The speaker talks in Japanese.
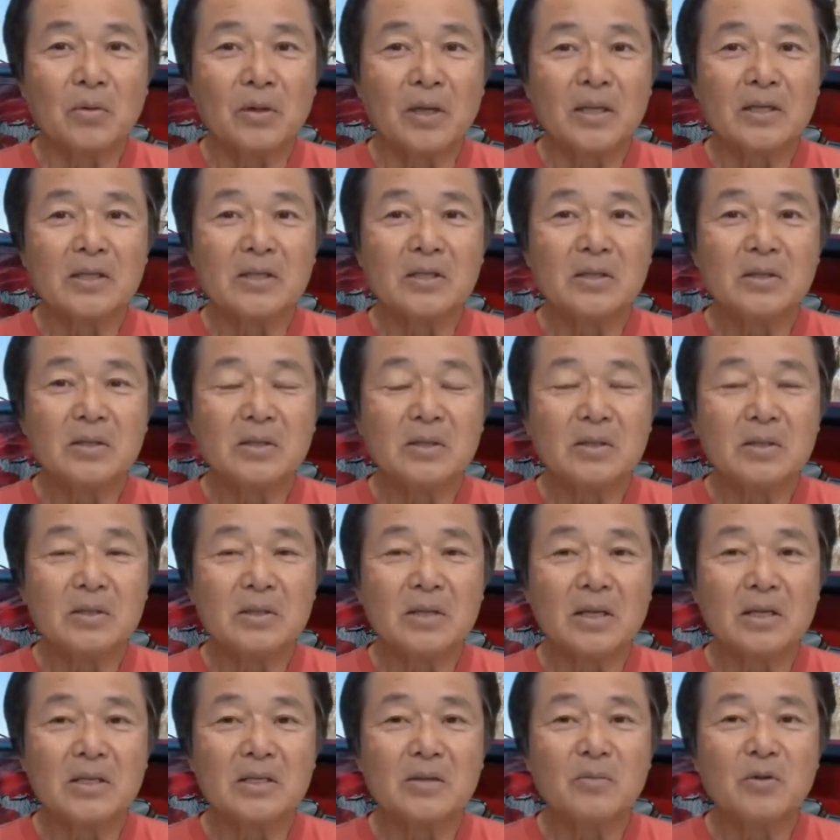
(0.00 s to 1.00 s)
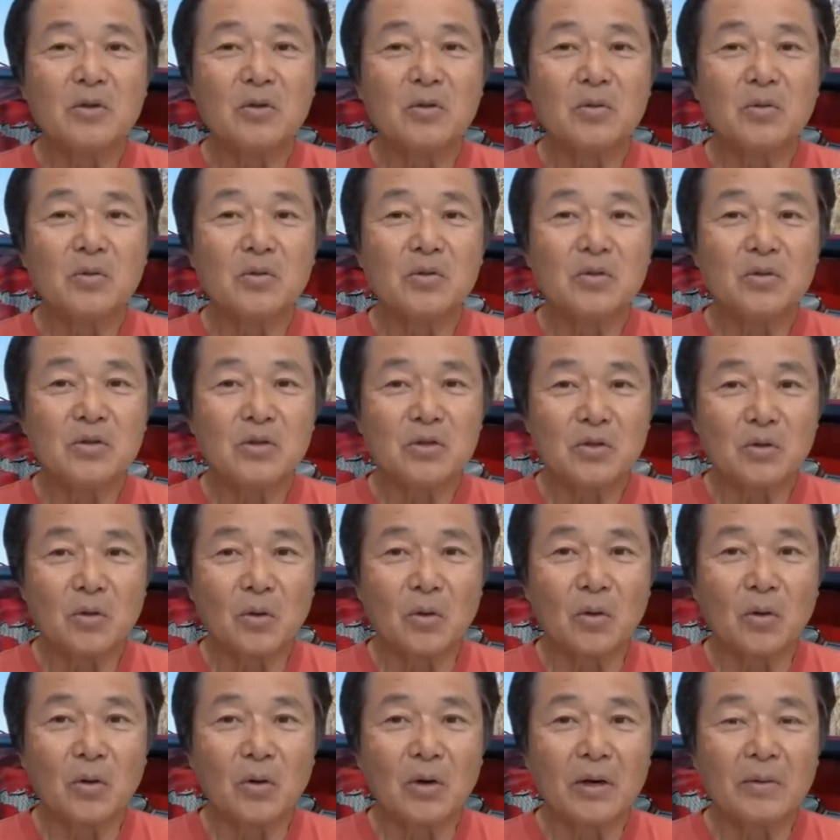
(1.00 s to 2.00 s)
馴染みの薄い人、